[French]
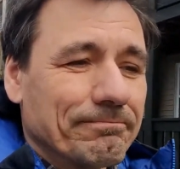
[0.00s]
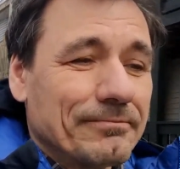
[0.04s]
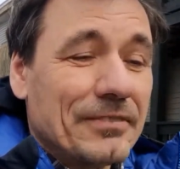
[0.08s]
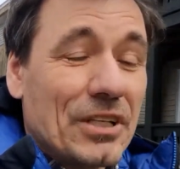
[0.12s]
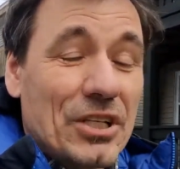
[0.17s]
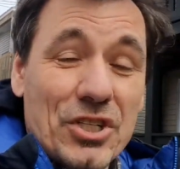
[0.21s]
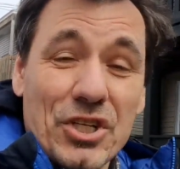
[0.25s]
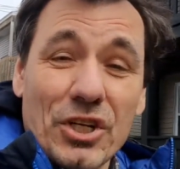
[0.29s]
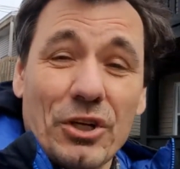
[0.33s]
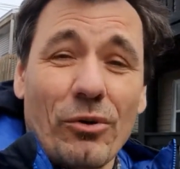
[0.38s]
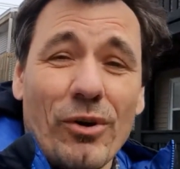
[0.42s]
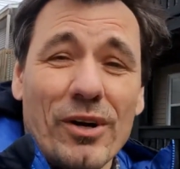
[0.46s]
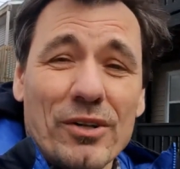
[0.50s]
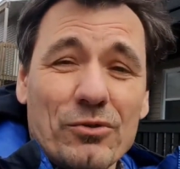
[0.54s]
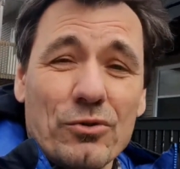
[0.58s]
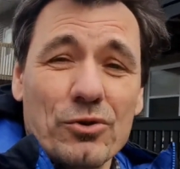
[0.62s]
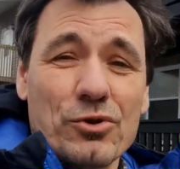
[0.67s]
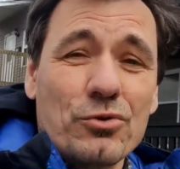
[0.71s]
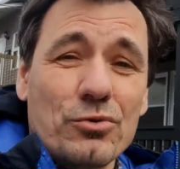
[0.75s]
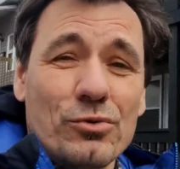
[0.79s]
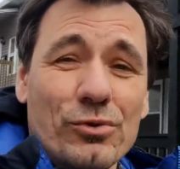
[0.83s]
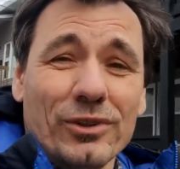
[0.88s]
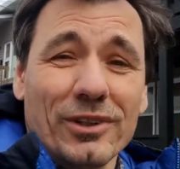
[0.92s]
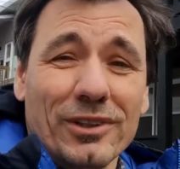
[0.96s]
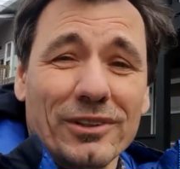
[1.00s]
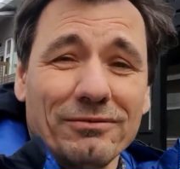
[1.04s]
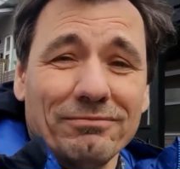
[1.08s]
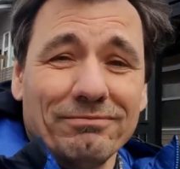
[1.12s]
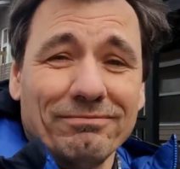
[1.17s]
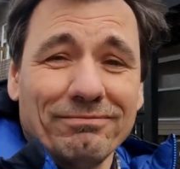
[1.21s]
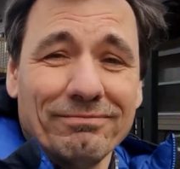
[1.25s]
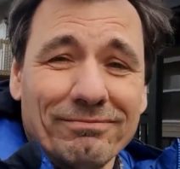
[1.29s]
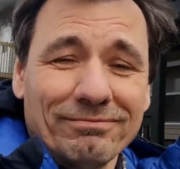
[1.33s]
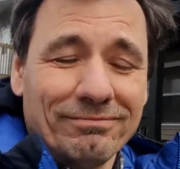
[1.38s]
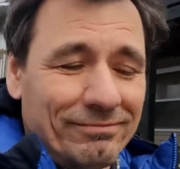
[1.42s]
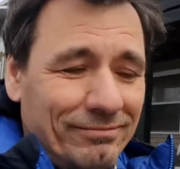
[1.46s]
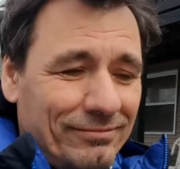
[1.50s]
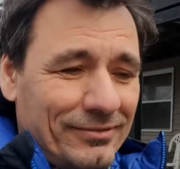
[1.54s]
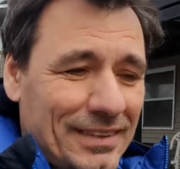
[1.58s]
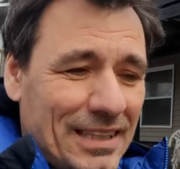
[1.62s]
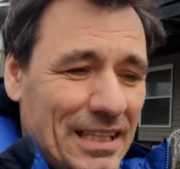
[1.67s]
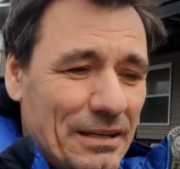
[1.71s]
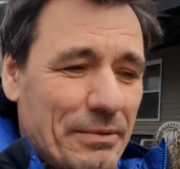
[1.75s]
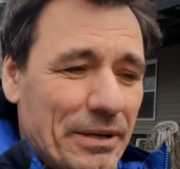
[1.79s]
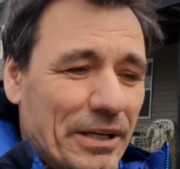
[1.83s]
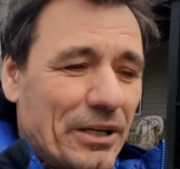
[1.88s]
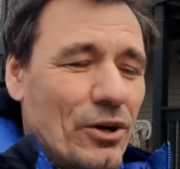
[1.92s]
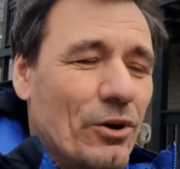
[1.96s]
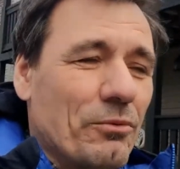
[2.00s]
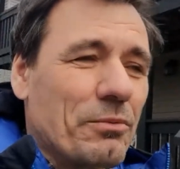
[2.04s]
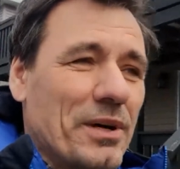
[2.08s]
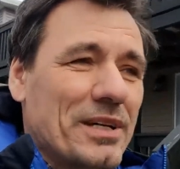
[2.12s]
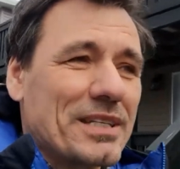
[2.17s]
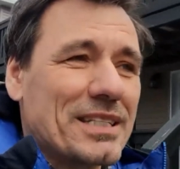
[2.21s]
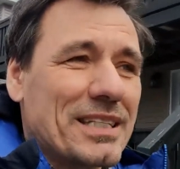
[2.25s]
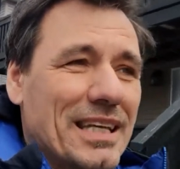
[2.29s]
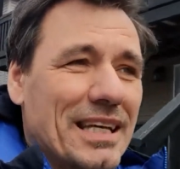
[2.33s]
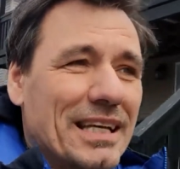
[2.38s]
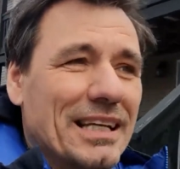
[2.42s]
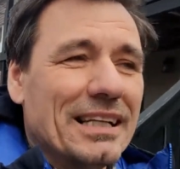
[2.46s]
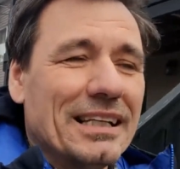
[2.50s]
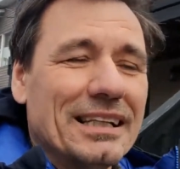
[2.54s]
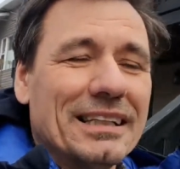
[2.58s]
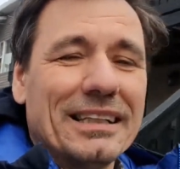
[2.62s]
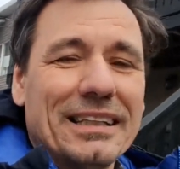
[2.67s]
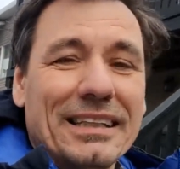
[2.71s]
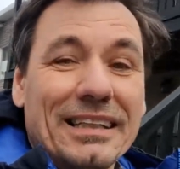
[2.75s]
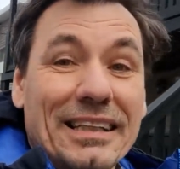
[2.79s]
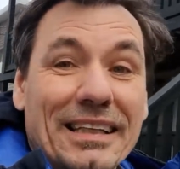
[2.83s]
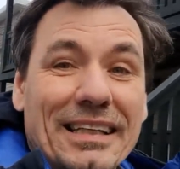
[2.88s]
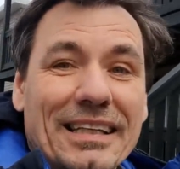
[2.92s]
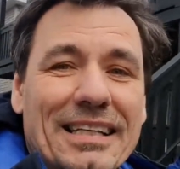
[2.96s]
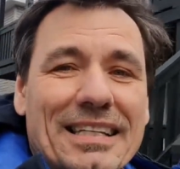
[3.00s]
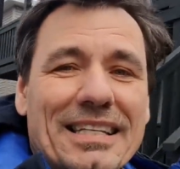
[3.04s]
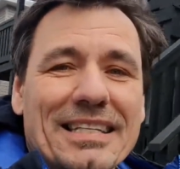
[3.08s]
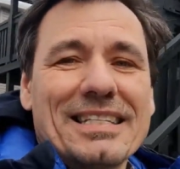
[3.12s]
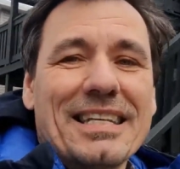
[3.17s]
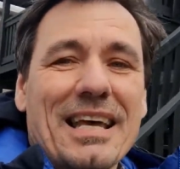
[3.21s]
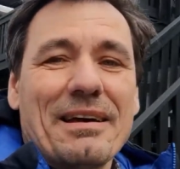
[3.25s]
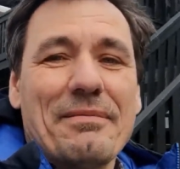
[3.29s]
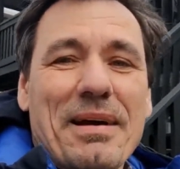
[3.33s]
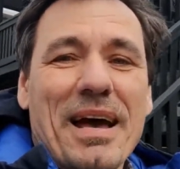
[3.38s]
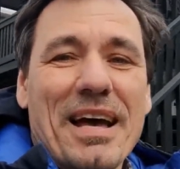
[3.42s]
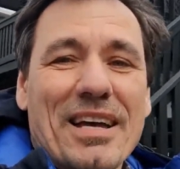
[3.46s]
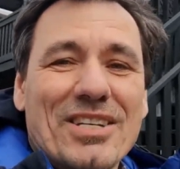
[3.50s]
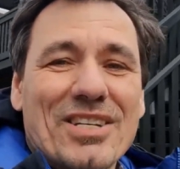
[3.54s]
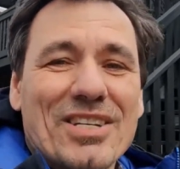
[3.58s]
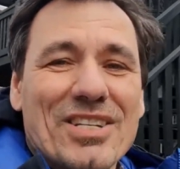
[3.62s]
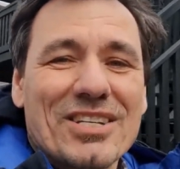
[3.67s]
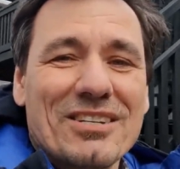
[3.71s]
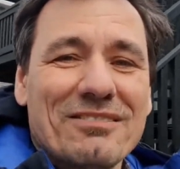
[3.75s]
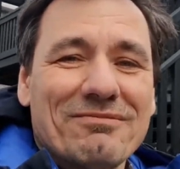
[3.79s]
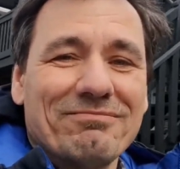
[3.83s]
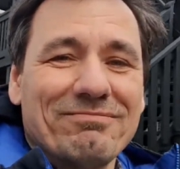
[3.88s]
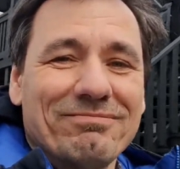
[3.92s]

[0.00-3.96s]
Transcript: J'y crois toujours. Québec Compostel, ça marche.